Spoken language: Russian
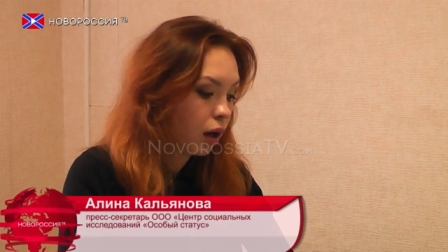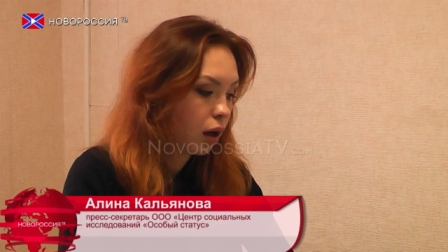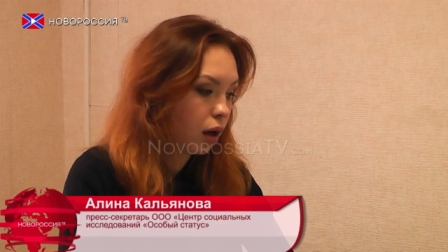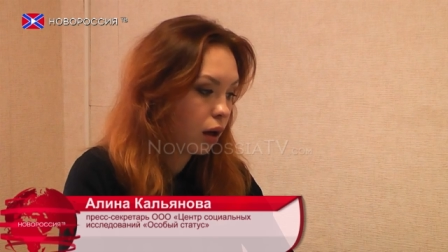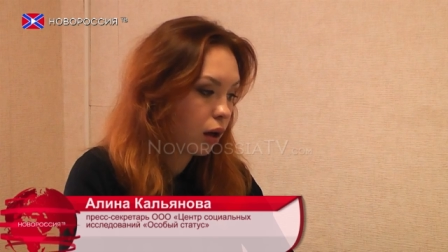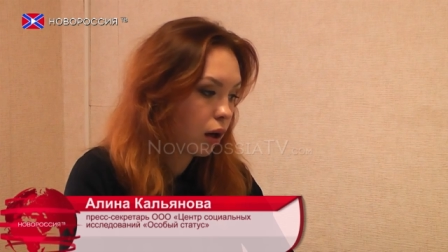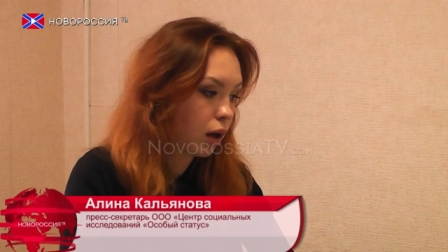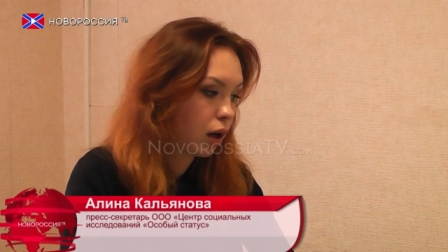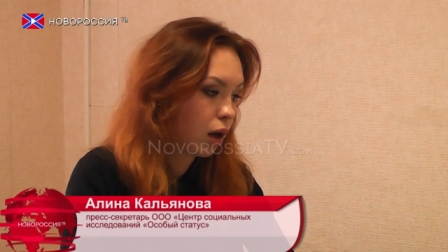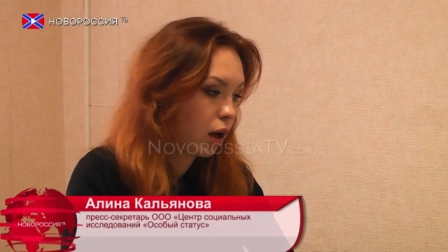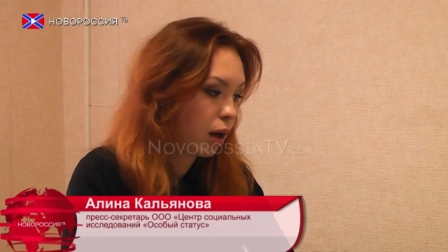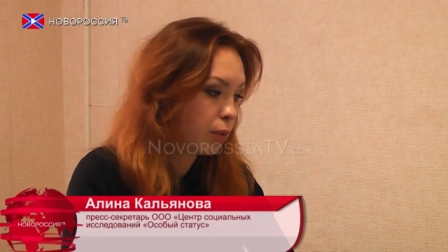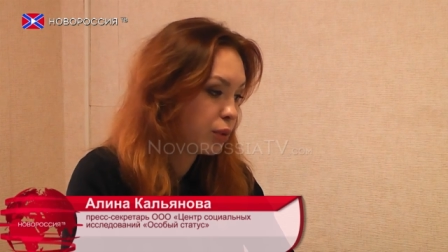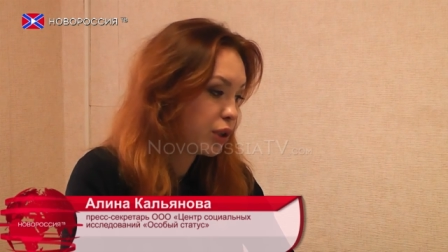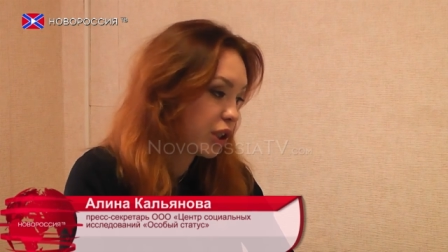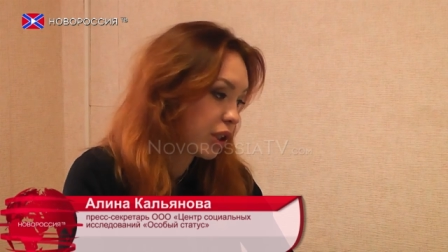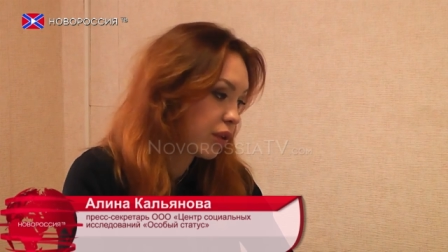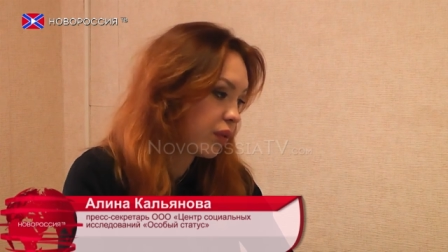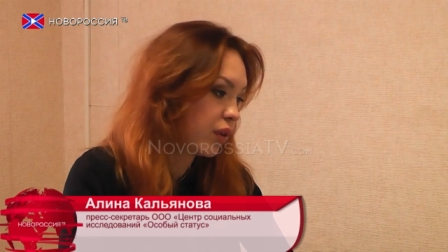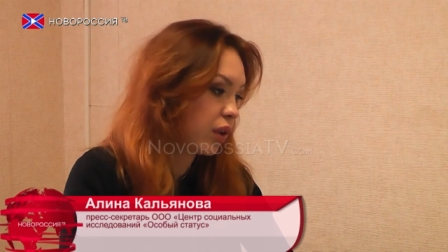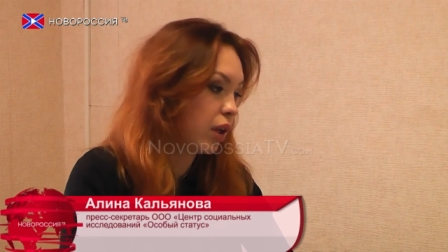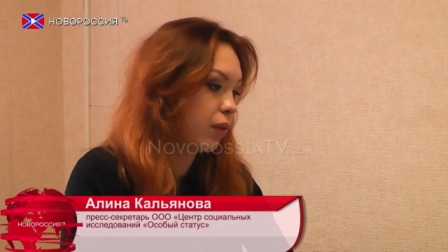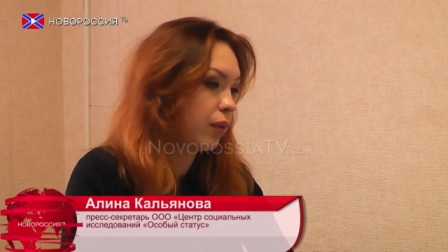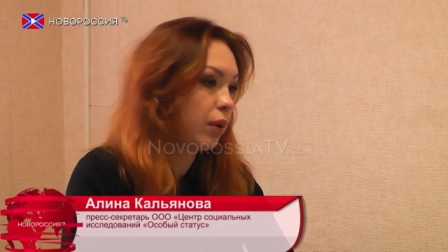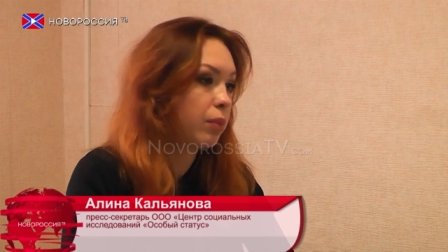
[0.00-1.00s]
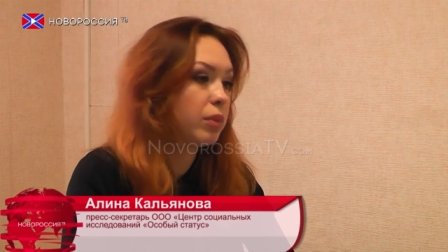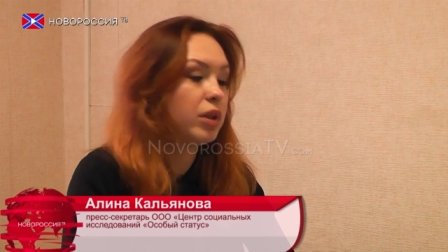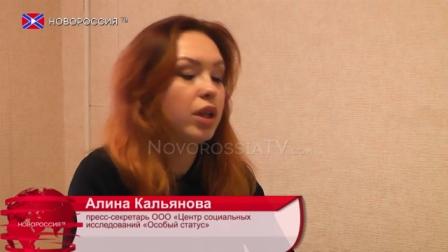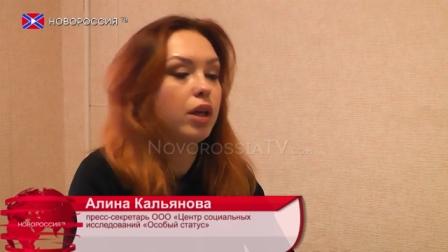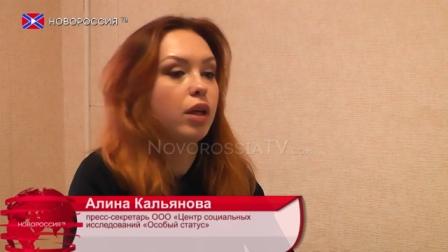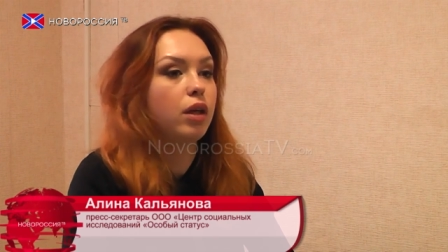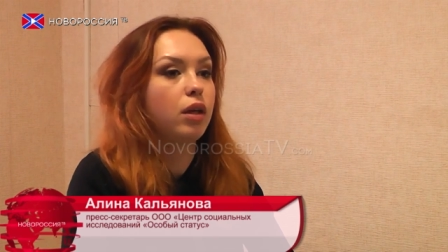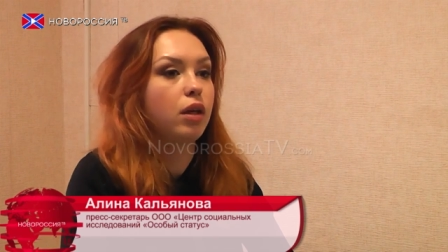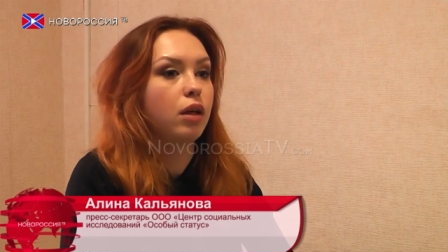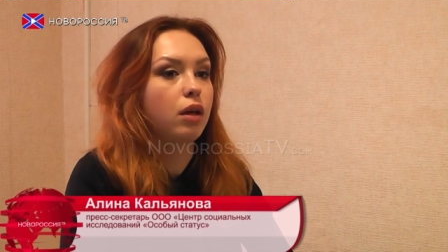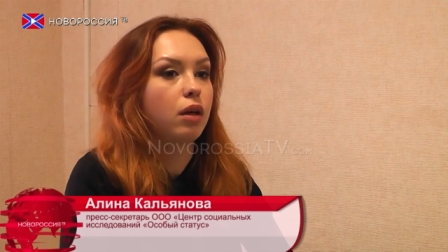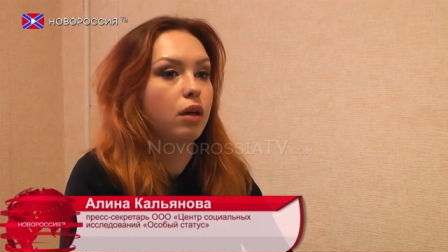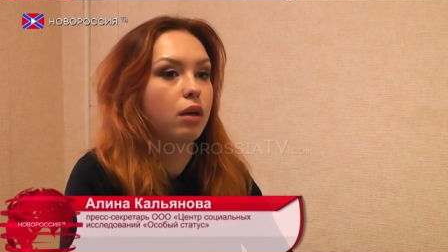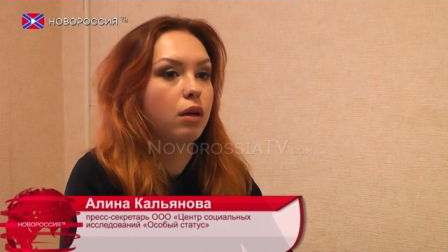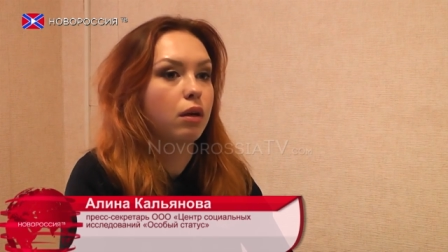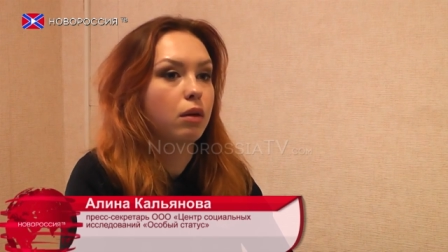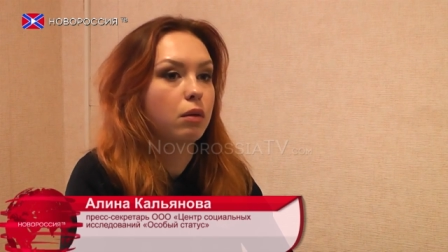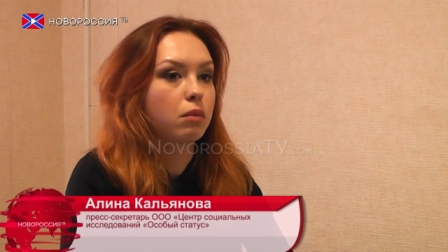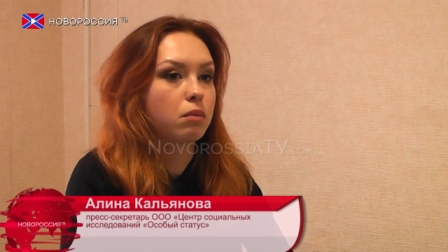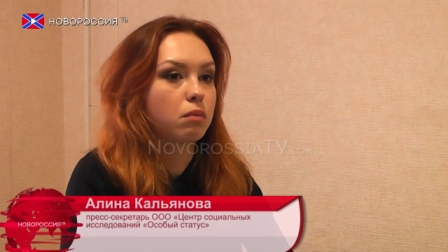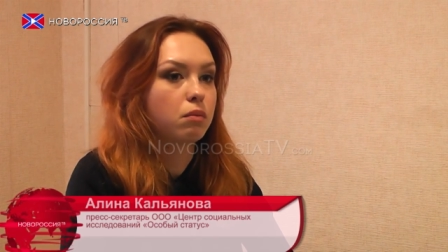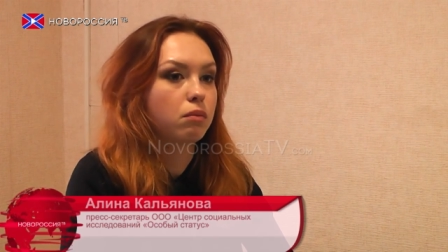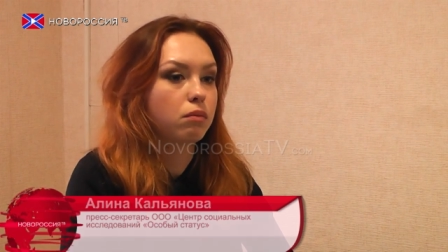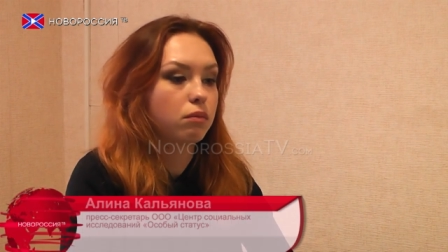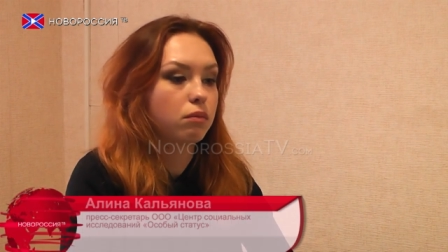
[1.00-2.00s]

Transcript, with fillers: э, общественного мнения.